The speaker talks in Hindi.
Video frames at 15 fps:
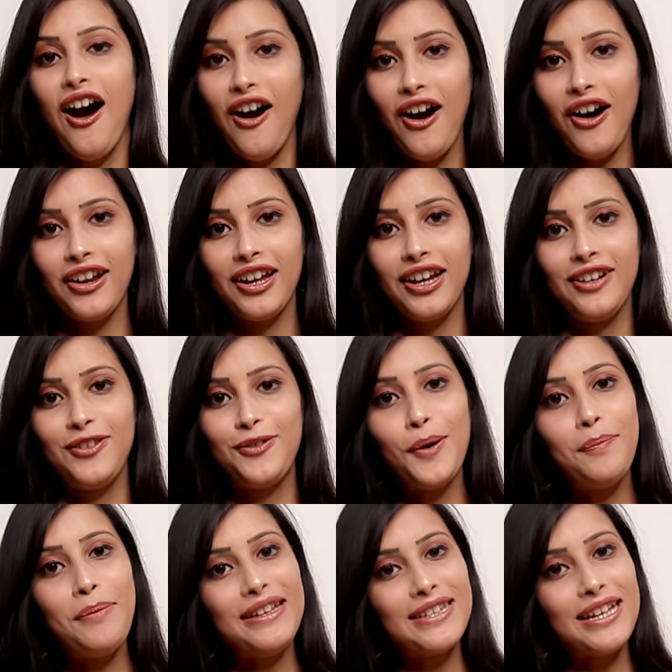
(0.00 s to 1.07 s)
और गो
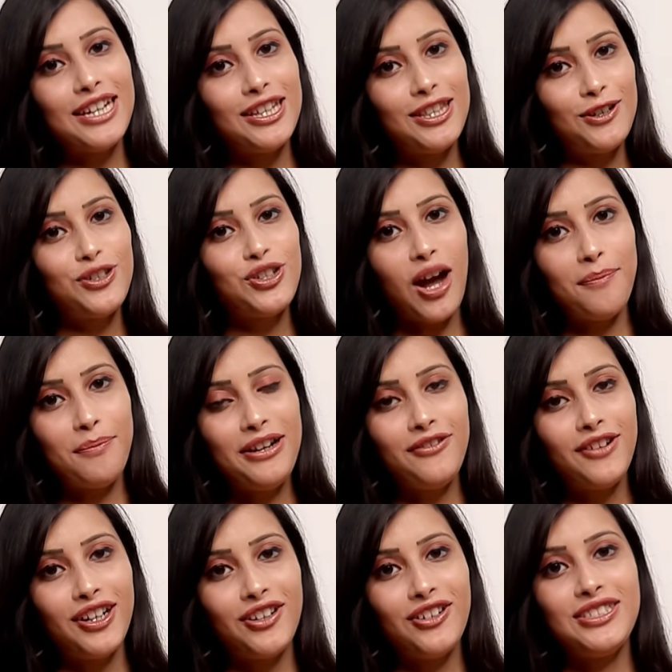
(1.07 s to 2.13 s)
पैसा के थ्रू शॉपिंग
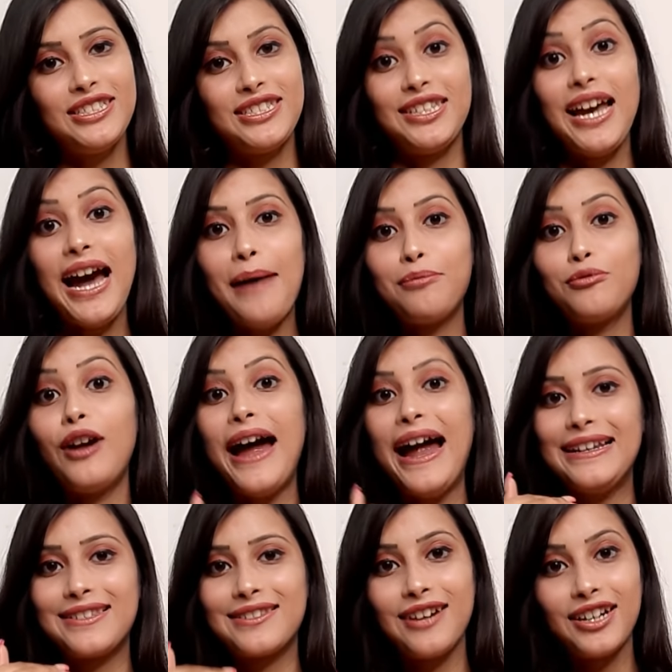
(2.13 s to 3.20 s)
करो जिससे आपको
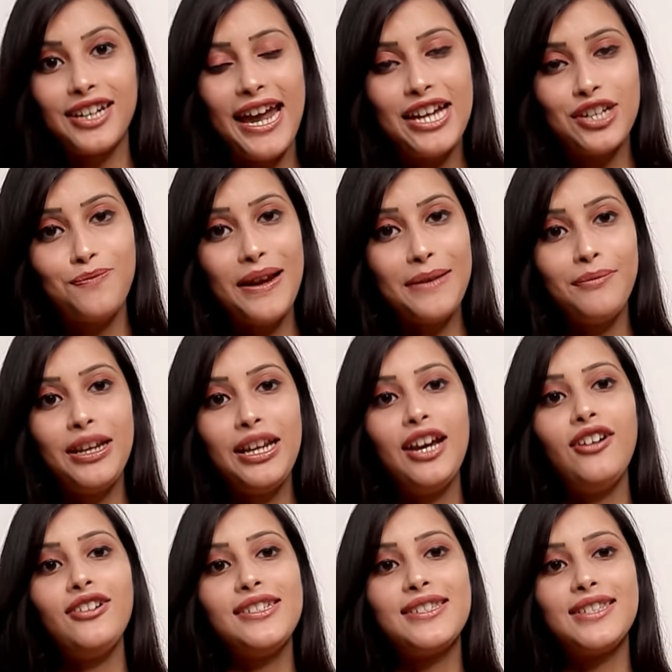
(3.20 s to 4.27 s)
एक्स्ट्रा कैशबैक मिले
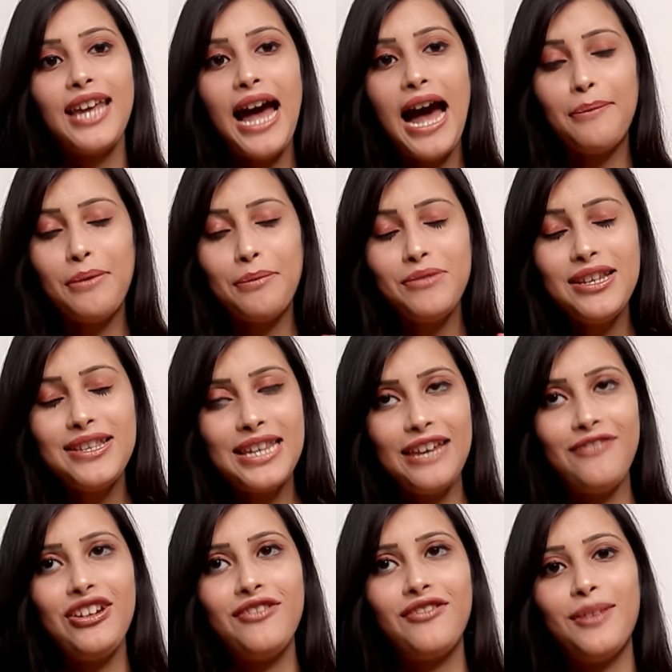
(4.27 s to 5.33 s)
और जिससे आप अपनी
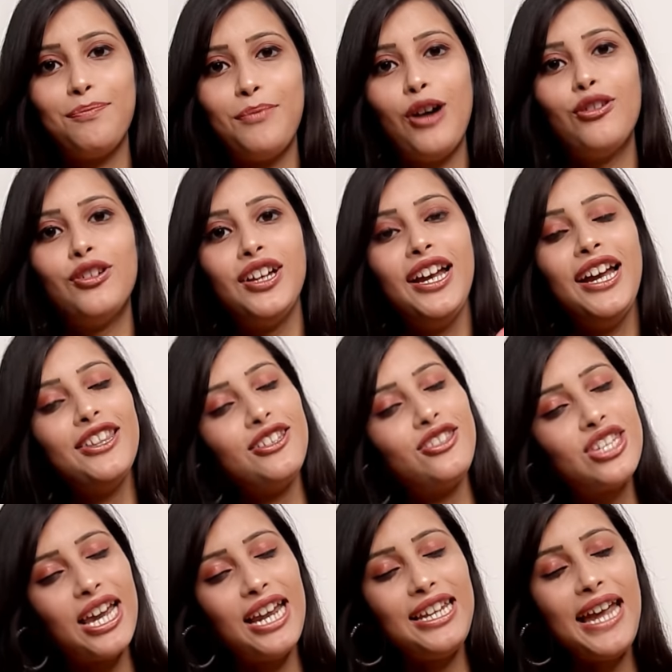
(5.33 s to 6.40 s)
सेविंग कर पाओ तो
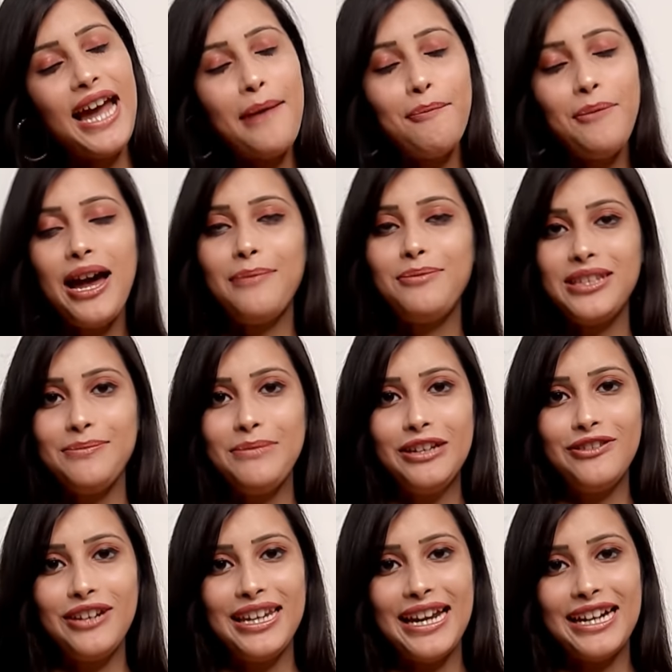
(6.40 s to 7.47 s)
चलिए अब मैं आपसे
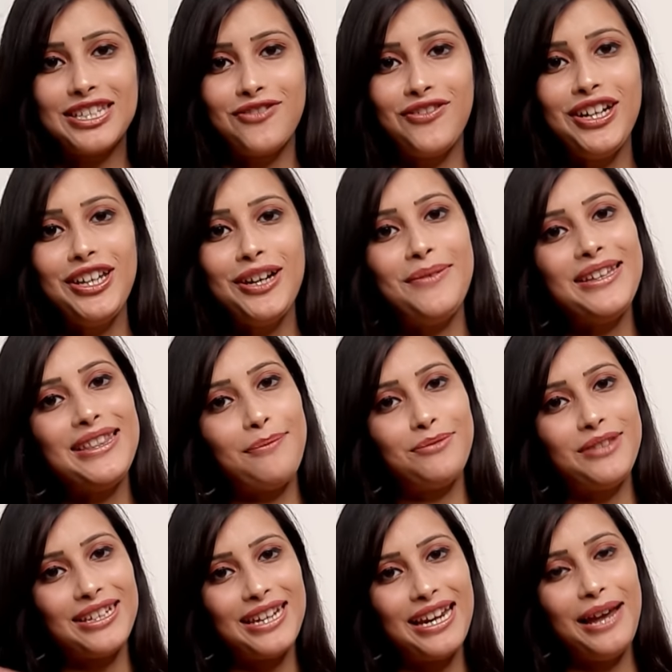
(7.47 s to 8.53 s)
मिलूंगी नेक्स्ट वीडियो में तब
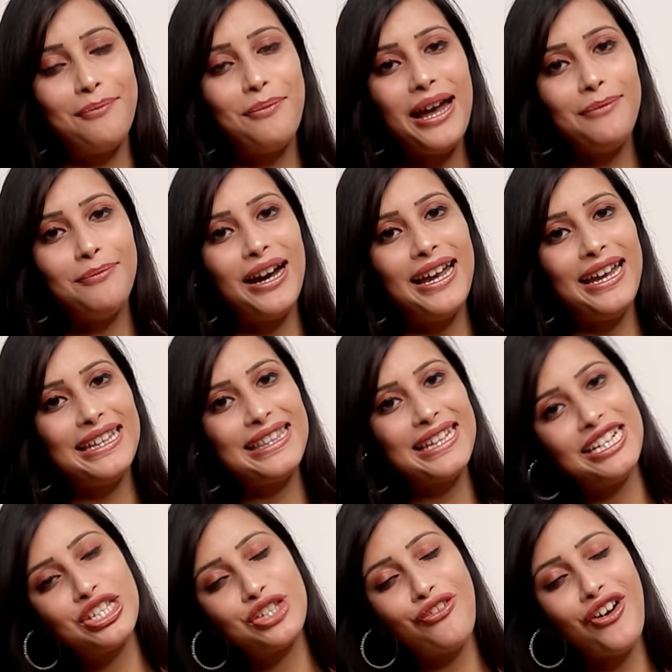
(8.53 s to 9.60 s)
तक के लिए बाय बाय
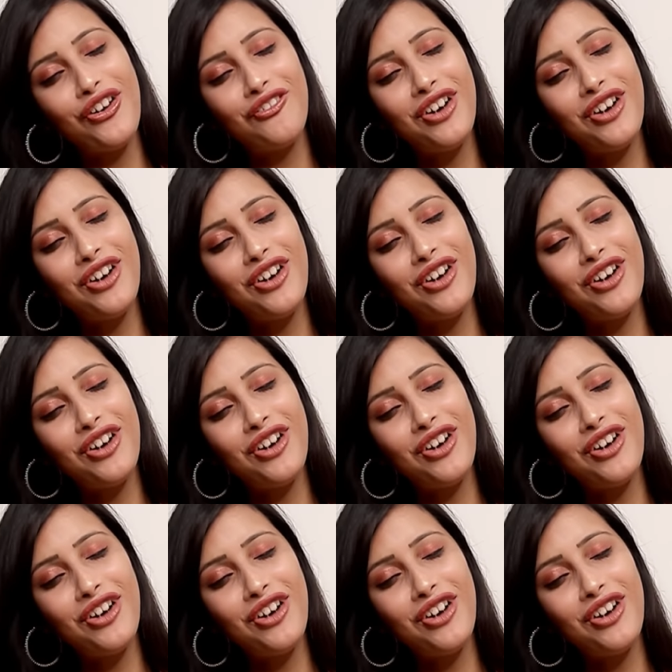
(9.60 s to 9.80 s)
थैंक्स फॉर